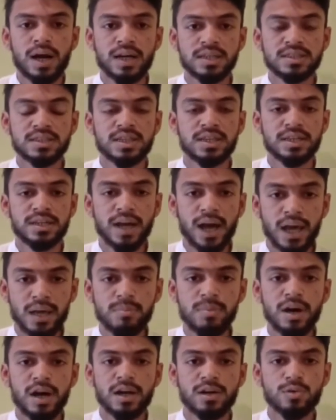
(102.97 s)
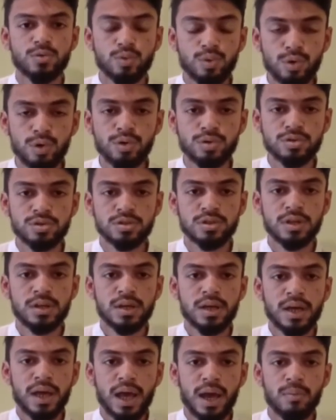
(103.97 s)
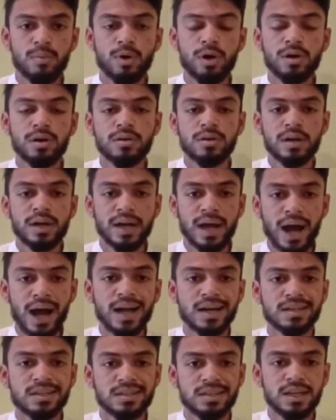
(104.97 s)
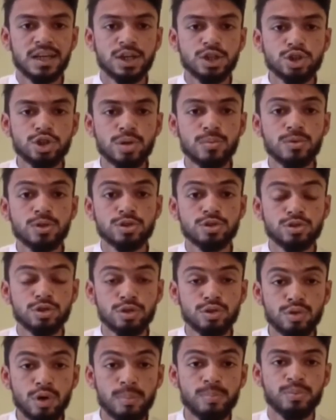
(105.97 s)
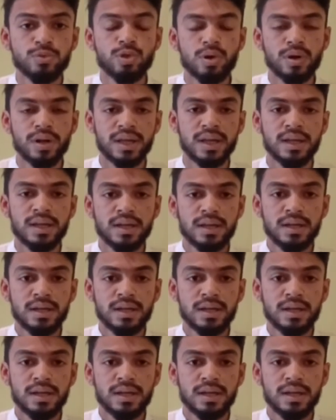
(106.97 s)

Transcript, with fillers: আজকে ড্রাইভার কুকস এবং গার্ড এই সমস্ত দপ্তরে